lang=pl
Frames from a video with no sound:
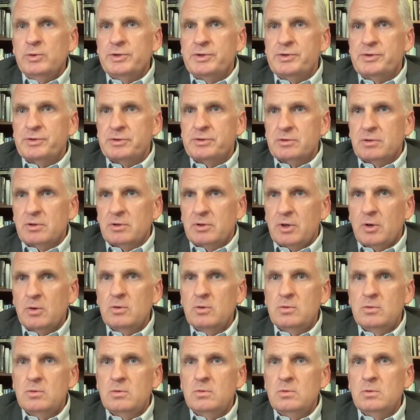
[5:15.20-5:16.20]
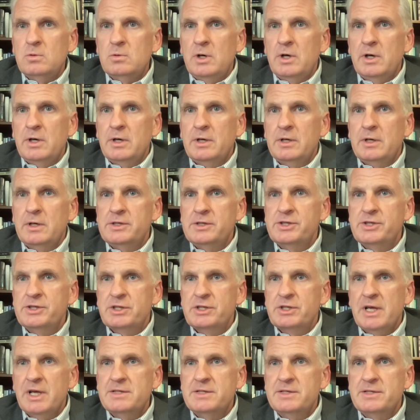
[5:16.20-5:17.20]
od roku
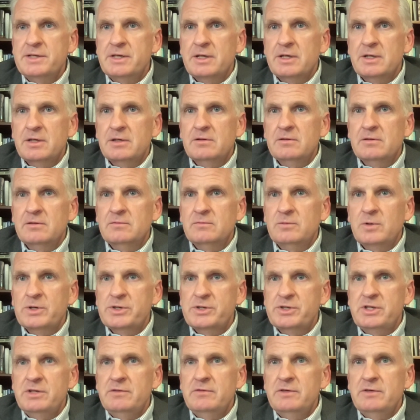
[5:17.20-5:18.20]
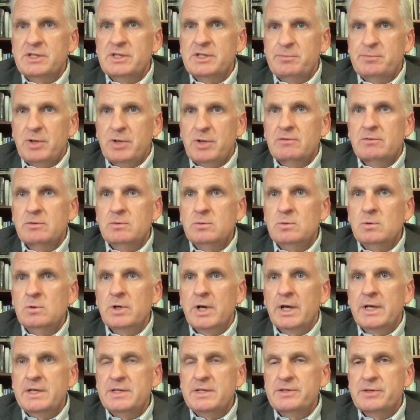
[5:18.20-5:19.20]
śledzę właściwie sprawę
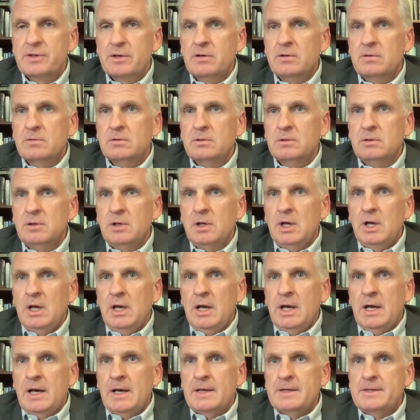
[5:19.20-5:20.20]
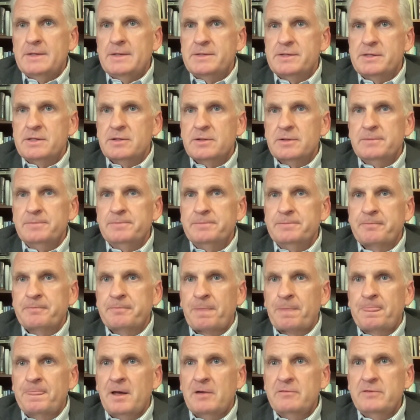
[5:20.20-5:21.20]
ukraińską z
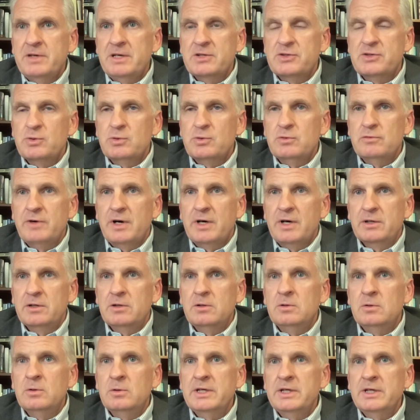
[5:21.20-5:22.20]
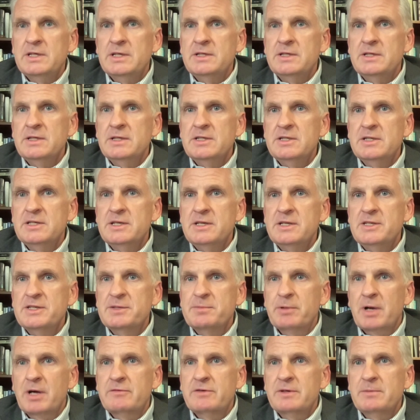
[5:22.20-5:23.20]
największą uwagą i,
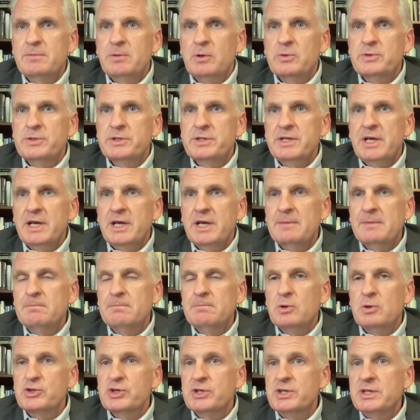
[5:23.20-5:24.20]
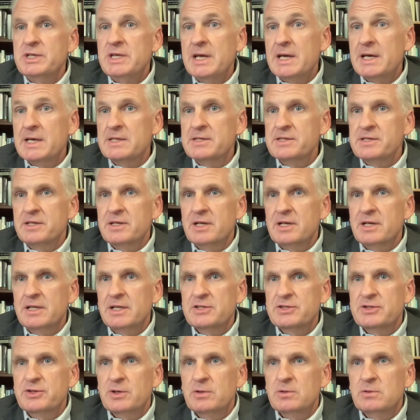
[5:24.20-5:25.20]
i, i sprawy polskiej może nie z
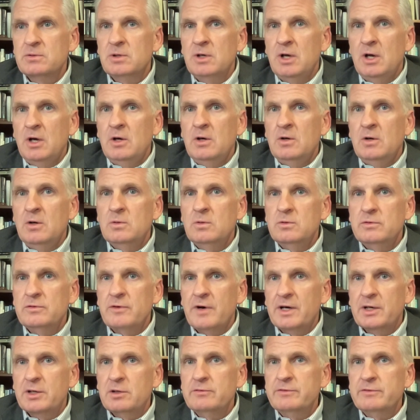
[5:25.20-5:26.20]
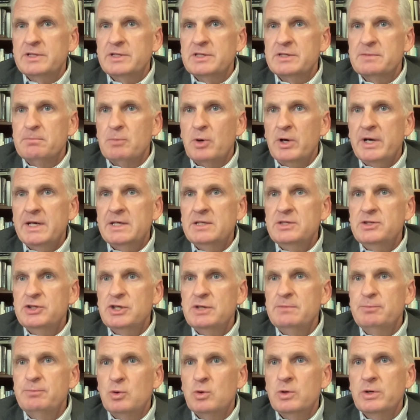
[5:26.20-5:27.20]
należną uwagą. Więc moje
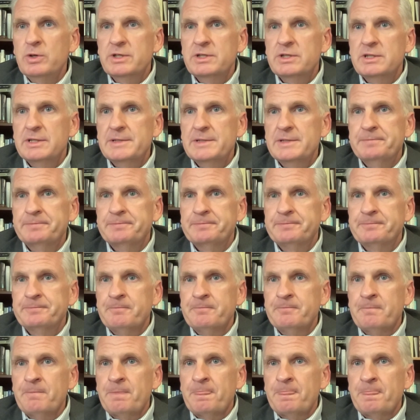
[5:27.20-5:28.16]
trzy punkty